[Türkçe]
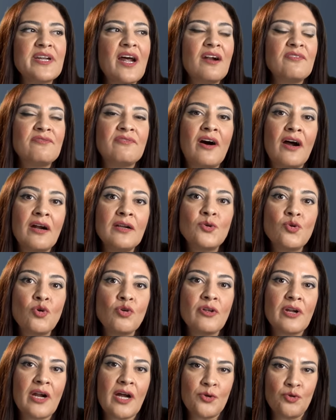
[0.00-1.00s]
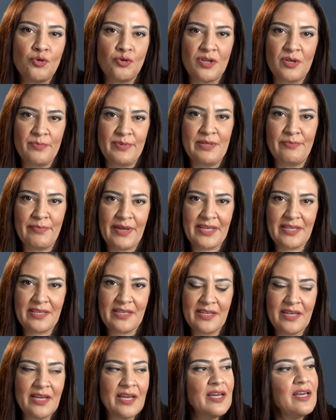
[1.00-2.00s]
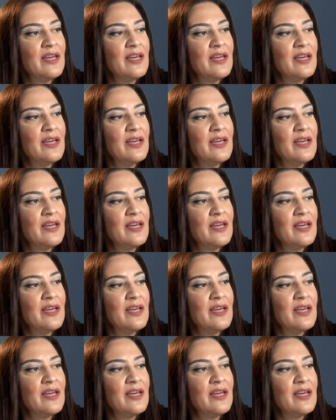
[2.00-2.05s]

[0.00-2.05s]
birer varlık olarak görebilmek